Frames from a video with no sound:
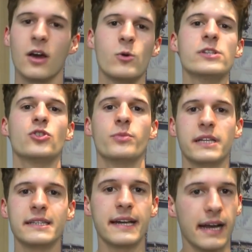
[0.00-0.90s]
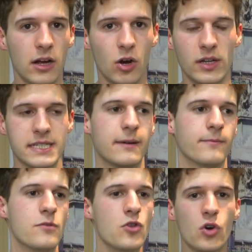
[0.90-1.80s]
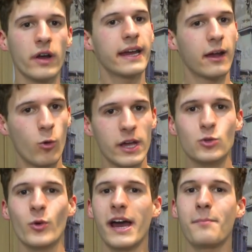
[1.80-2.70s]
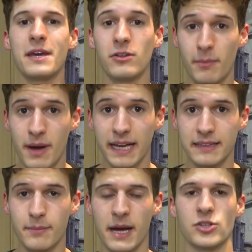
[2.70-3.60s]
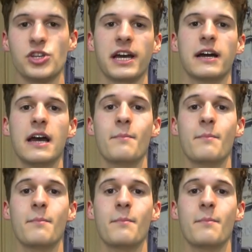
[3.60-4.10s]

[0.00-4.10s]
Questo per dire che cosa? Non che quei due abbiano la bacchetta magica,